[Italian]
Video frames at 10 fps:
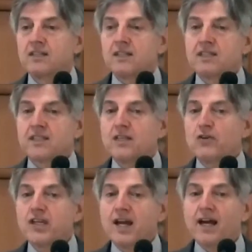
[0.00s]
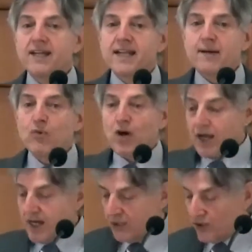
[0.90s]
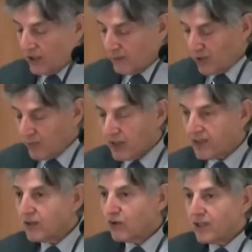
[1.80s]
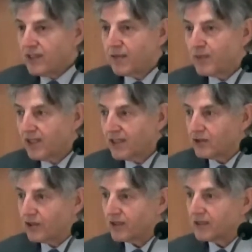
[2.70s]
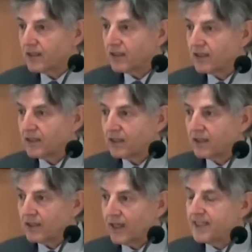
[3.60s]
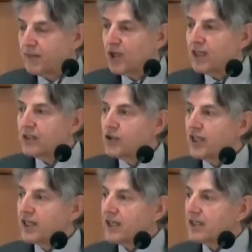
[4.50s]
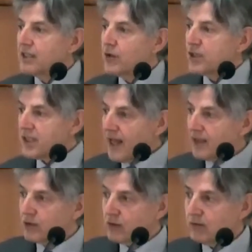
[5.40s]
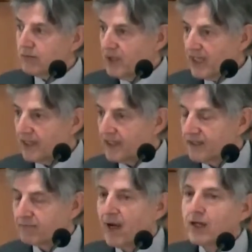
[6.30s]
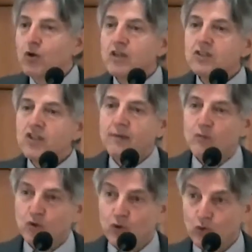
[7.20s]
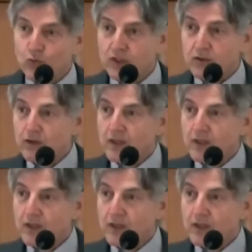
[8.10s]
Se noi andiamo a leggere la Bibbia, che cosa andiamo a leggere? Andiamo a leggere che Dio è santo, bene, ma non leggiamo solo questo